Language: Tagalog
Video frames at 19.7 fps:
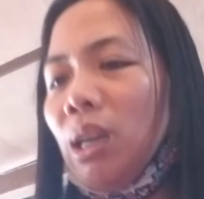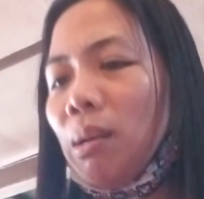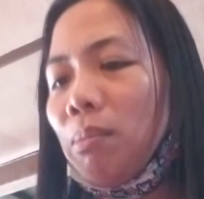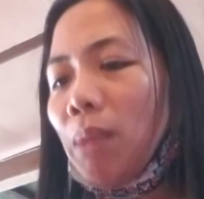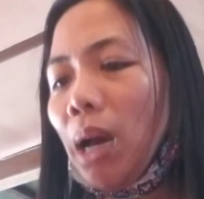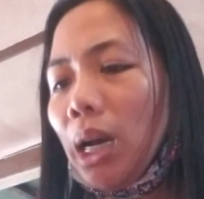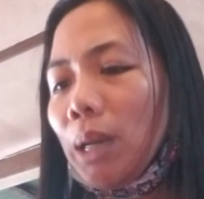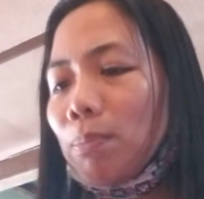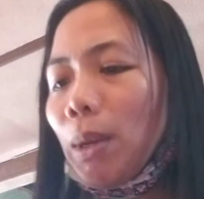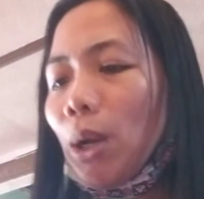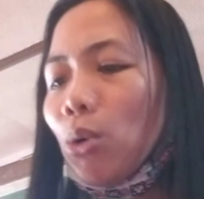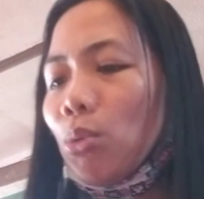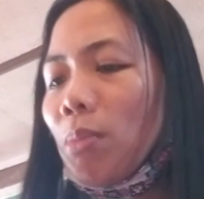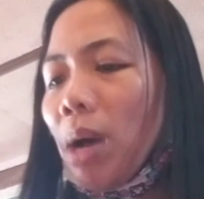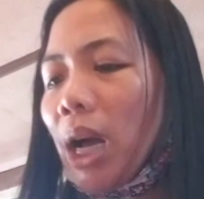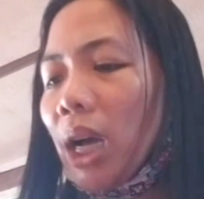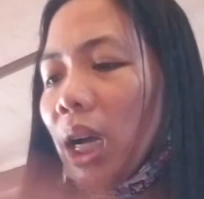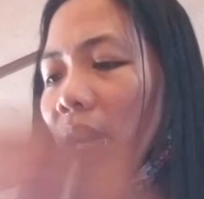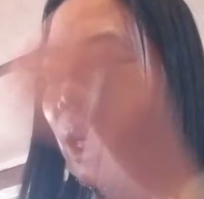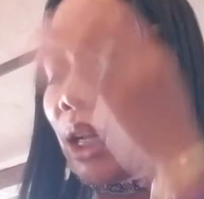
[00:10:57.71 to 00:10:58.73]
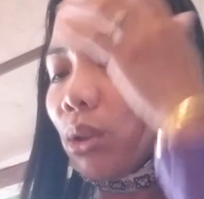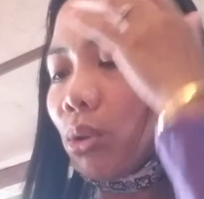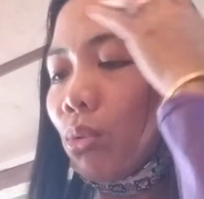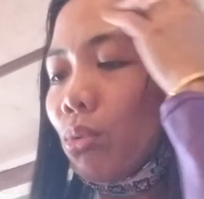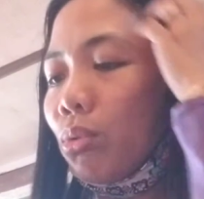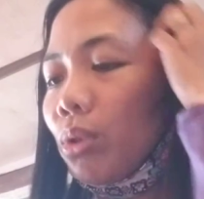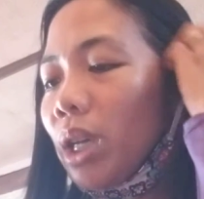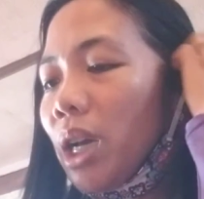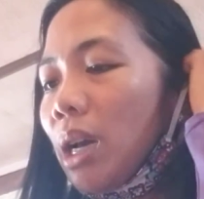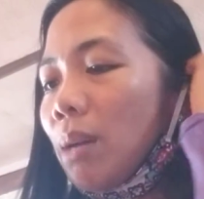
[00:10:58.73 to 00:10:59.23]
Bakit pang umaga lang to
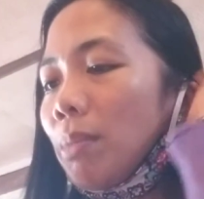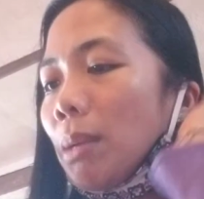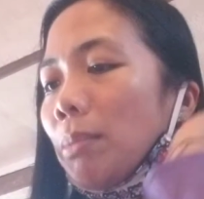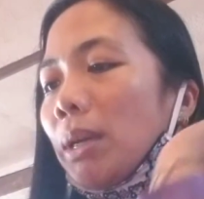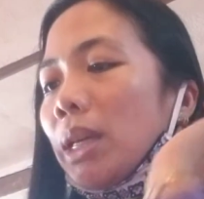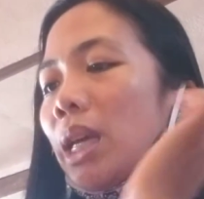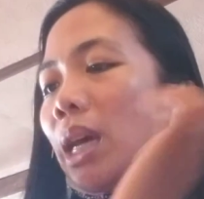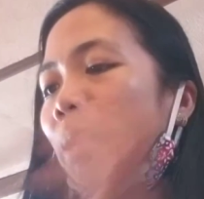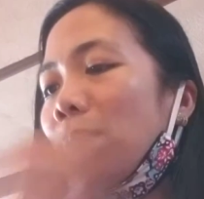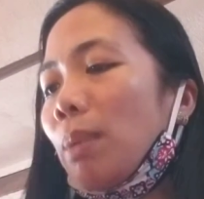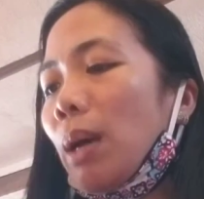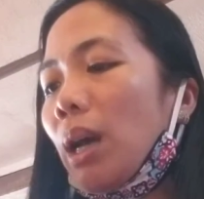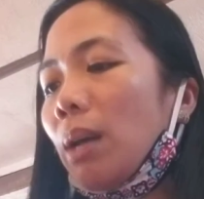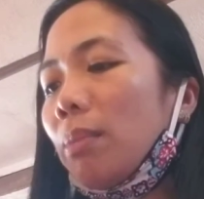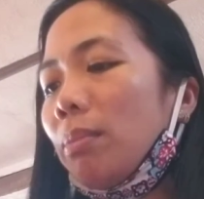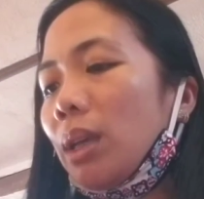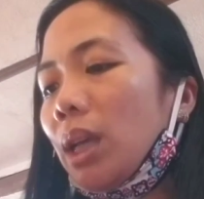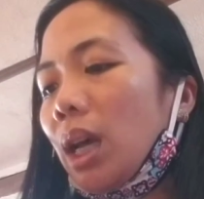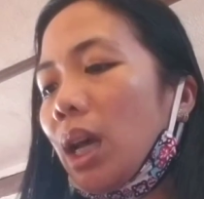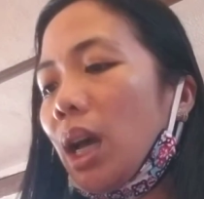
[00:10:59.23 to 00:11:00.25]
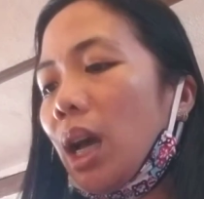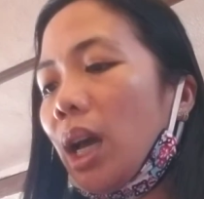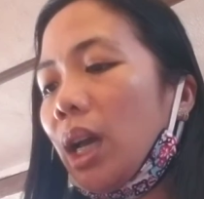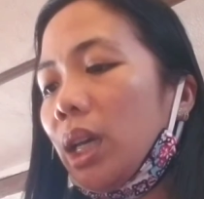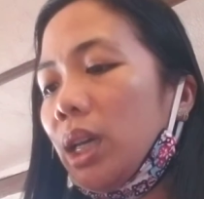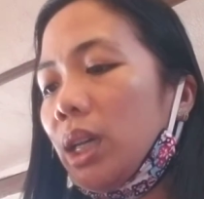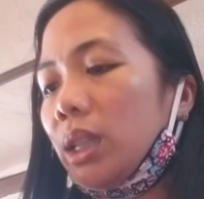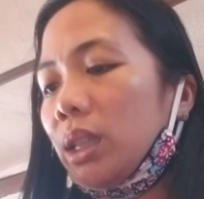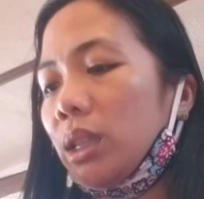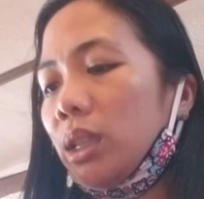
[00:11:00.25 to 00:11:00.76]
kuya? Mamaya pa kami
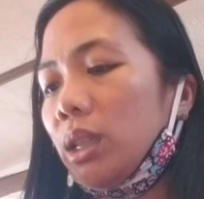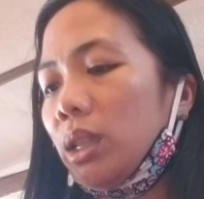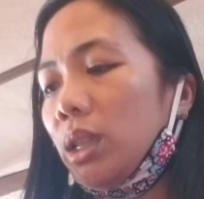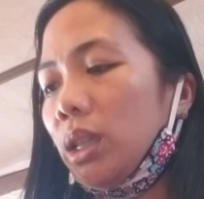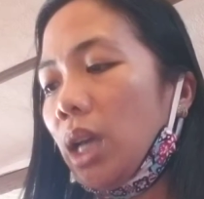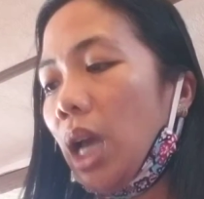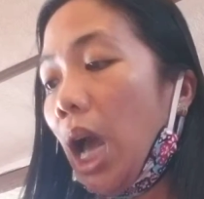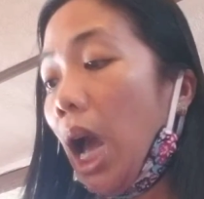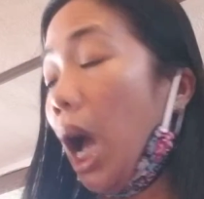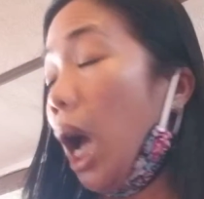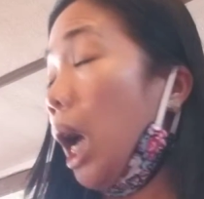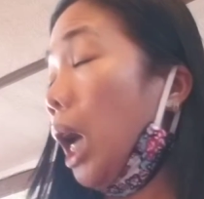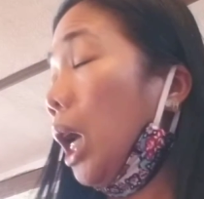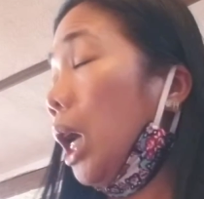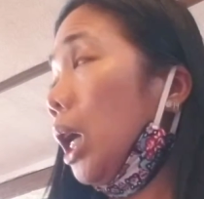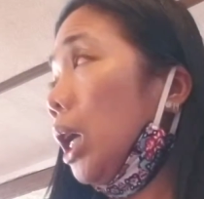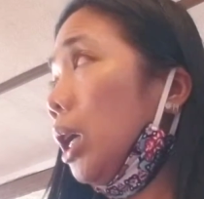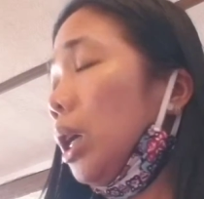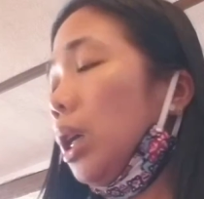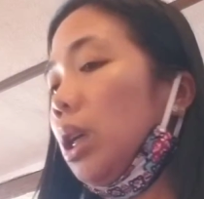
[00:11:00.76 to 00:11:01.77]
kakain. Lunch, ma'am?